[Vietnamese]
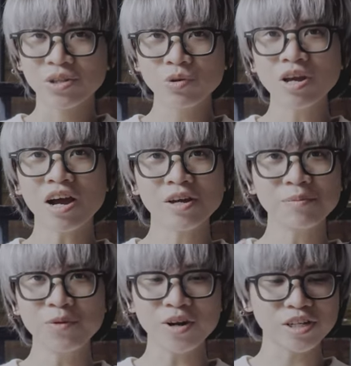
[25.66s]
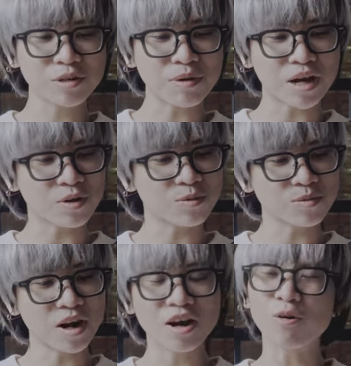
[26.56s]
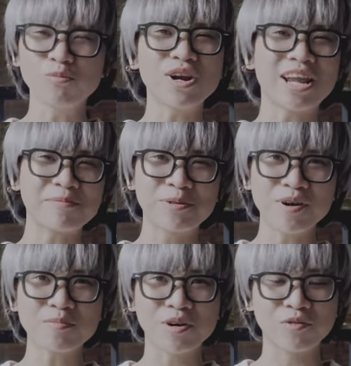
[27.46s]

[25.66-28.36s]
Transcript: Tuy hơi muộn nhưng mà cũng ờ, không muộn lắm đúng không?